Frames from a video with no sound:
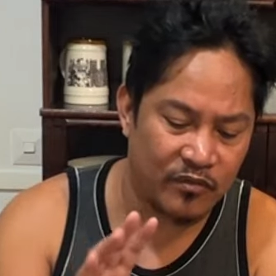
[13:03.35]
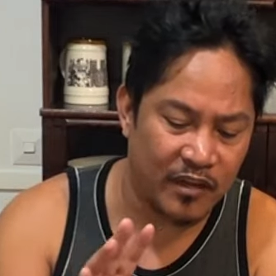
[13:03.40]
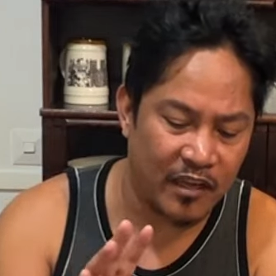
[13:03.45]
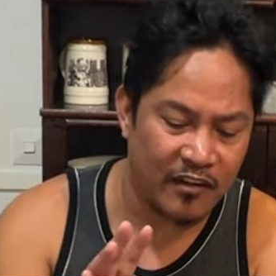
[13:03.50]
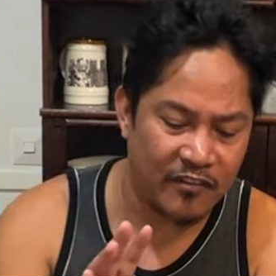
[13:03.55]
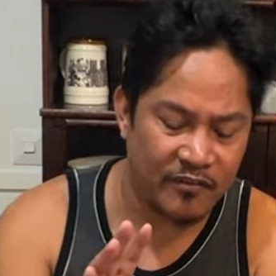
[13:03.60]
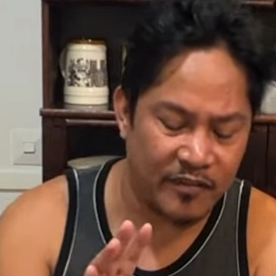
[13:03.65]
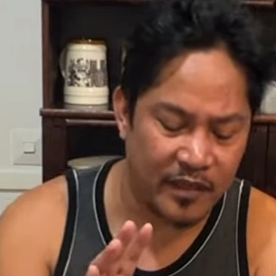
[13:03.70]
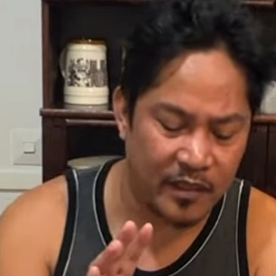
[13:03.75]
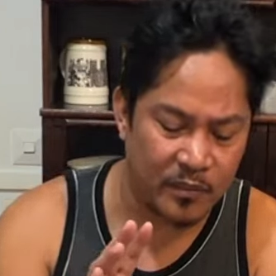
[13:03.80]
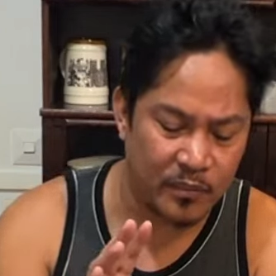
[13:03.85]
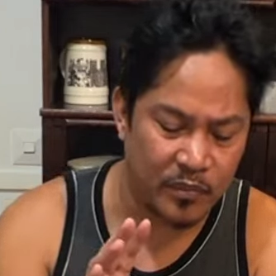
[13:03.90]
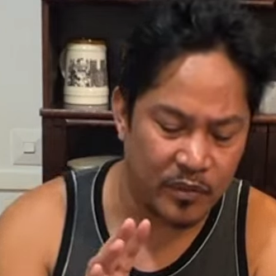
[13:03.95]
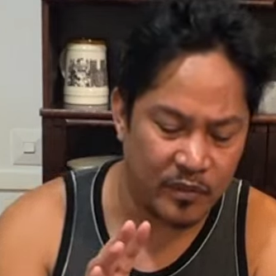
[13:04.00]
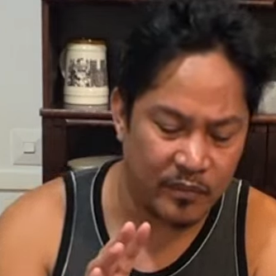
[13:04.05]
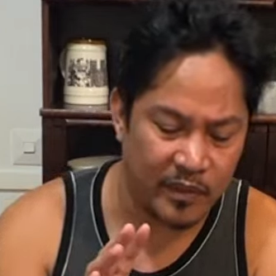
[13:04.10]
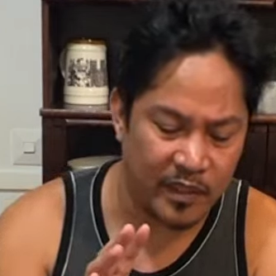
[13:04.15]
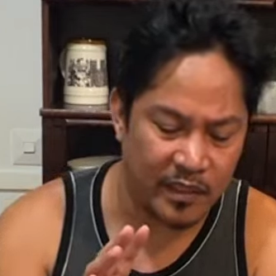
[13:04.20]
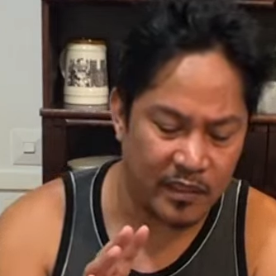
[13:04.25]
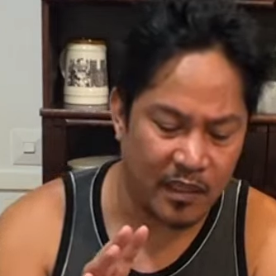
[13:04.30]
welfare po
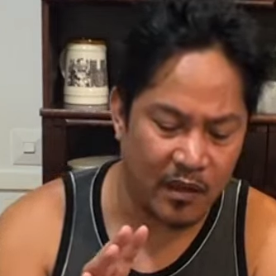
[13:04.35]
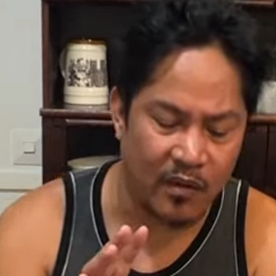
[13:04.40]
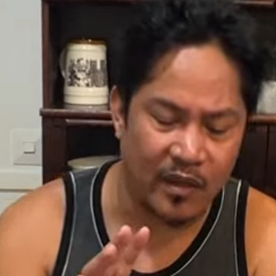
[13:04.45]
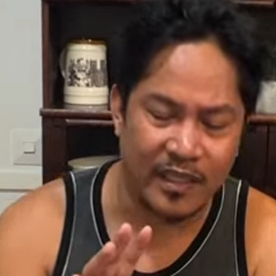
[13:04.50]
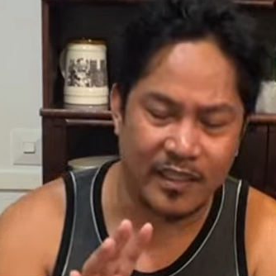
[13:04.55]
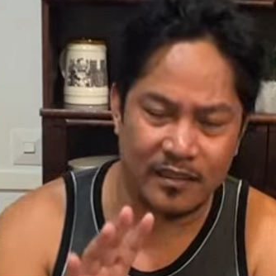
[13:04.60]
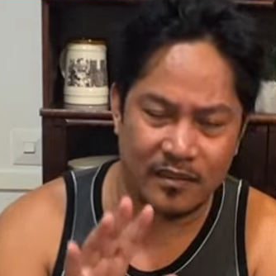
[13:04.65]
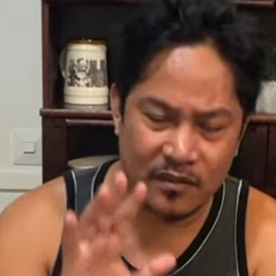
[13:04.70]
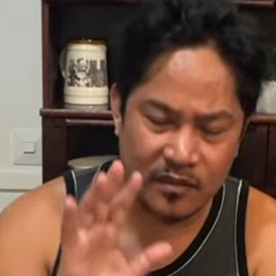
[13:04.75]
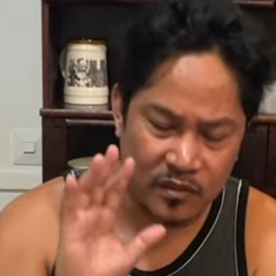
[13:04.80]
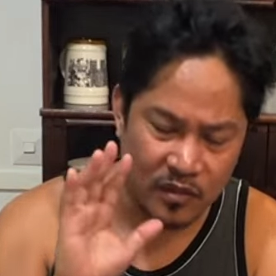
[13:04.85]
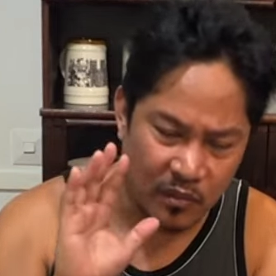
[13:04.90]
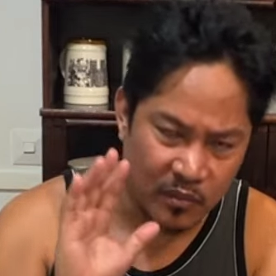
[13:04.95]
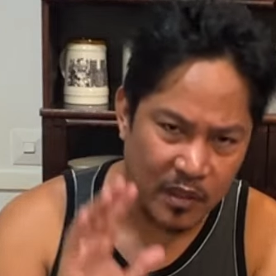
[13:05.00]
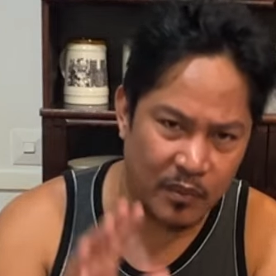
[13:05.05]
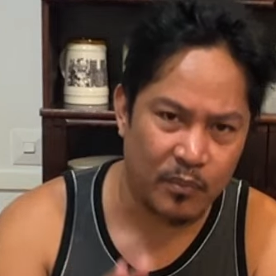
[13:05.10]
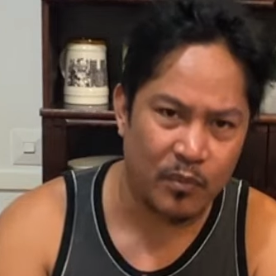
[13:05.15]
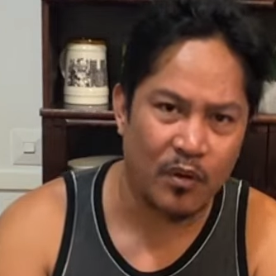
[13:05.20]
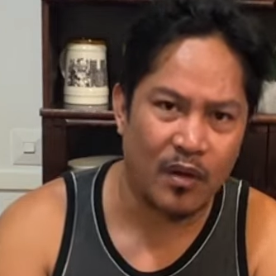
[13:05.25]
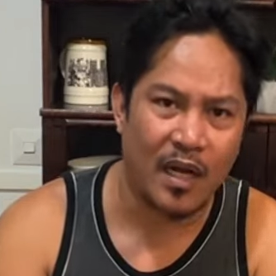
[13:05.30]
ng mga tao ay
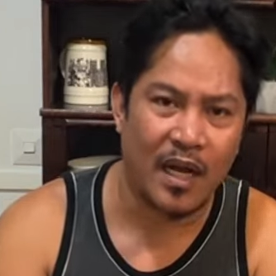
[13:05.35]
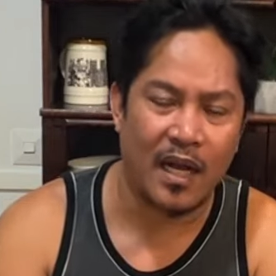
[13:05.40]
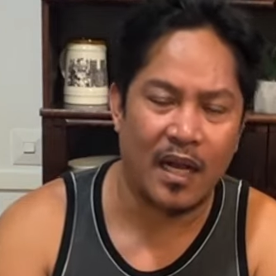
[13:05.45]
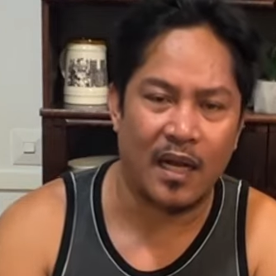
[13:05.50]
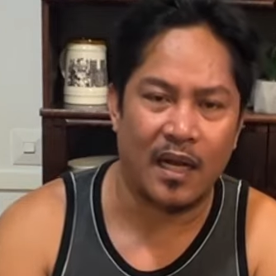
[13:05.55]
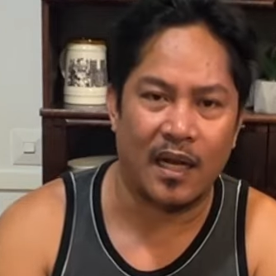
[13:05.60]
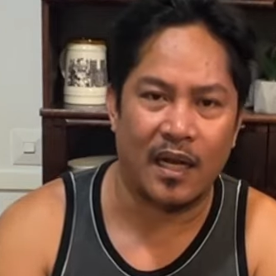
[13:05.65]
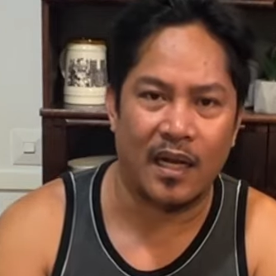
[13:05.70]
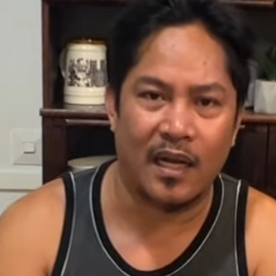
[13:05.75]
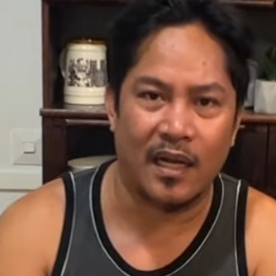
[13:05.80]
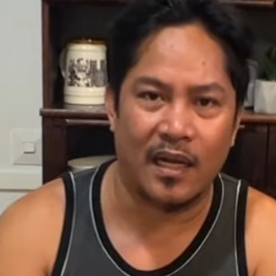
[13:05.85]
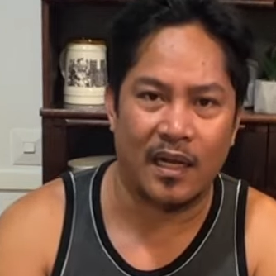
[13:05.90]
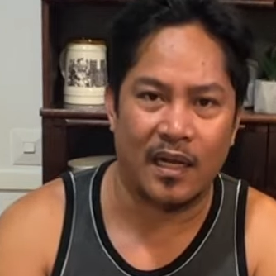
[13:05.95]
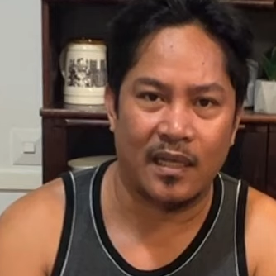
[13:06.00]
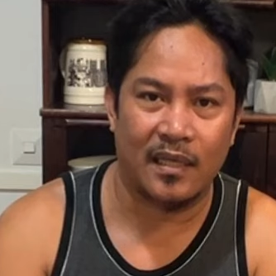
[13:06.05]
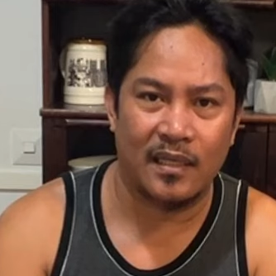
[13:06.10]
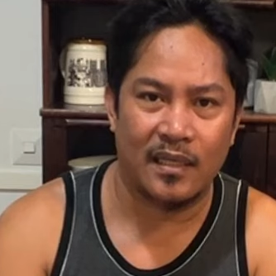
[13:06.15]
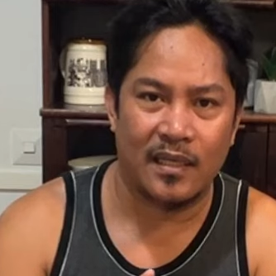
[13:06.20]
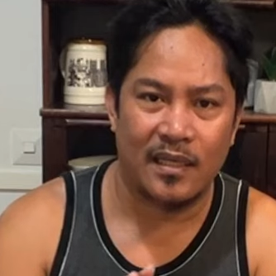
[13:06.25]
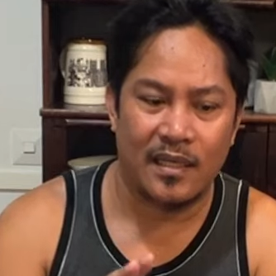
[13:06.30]
sobra pong kahanga-hanga